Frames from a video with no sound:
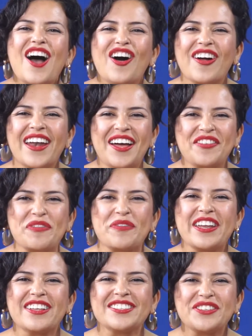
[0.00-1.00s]
Hola,
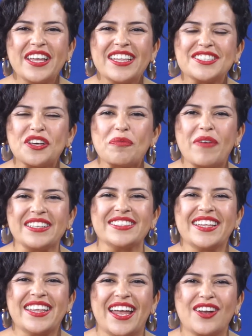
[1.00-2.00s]
bienvenidos a una edición más
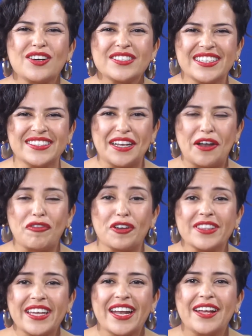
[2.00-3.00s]
de Diálogos desde la
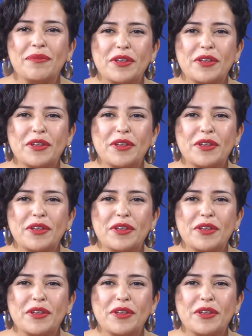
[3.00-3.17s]
Frontera.